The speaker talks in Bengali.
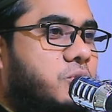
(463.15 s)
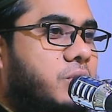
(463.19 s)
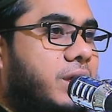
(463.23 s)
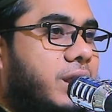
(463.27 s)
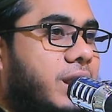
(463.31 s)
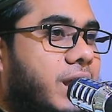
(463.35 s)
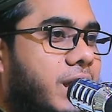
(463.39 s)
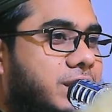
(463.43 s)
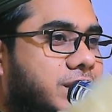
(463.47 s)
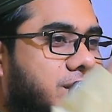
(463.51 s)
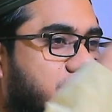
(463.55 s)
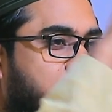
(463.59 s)

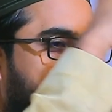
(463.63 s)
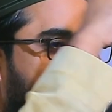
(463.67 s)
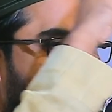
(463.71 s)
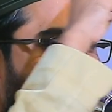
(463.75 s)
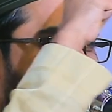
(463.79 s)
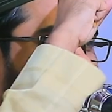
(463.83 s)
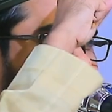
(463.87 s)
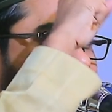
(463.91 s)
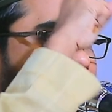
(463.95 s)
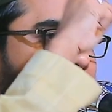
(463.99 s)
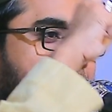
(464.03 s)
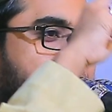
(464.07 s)
করে রাত দিন
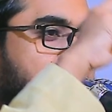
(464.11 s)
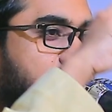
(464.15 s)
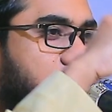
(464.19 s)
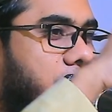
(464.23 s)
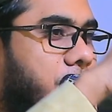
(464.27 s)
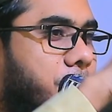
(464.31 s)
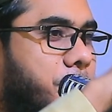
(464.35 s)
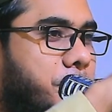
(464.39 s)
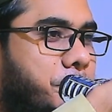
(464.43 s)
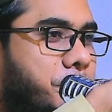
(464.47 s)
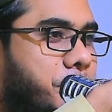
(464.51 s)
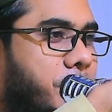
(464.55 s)
মাতার
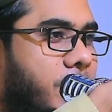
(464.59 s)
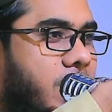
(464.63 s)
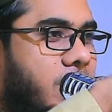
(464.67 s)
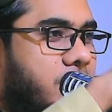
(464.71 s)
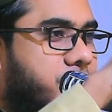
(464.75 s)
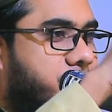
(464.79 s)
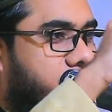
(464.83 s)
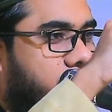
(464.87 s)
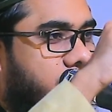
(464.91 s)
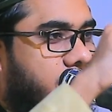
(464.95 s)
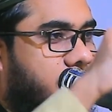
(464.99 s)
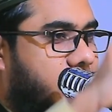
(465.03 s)
গাম
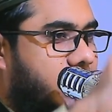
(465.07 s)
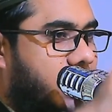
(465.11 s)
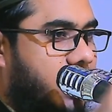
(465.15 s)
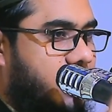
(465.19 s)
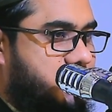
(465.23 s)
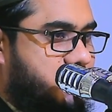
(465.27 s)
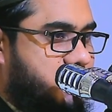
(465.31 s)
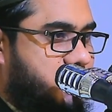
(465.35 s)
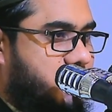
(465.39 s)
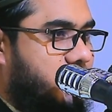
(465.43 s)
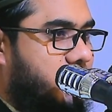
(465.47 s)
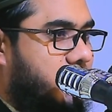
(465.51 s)
পায়ে ফেলে
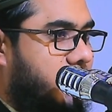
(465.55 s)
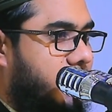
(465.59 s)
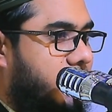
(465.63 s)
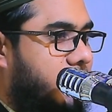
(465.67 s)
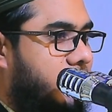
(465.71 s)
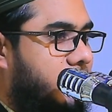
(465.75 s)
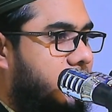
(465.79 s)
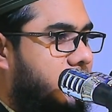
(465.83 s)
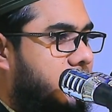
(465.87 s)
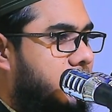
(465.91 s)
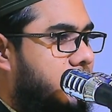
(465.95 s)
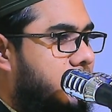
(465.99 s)
কাজ করে